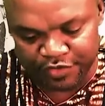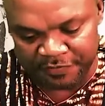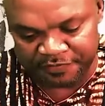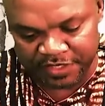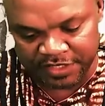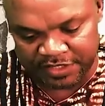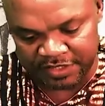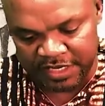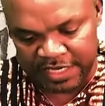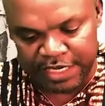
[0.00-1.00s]

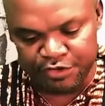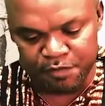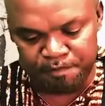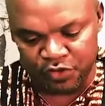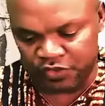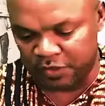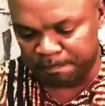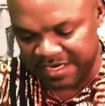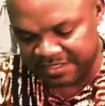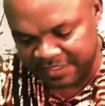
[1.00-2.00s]
l'Afrique et ne peut s'en
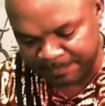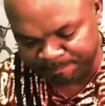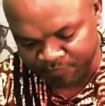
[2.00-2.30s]
passer.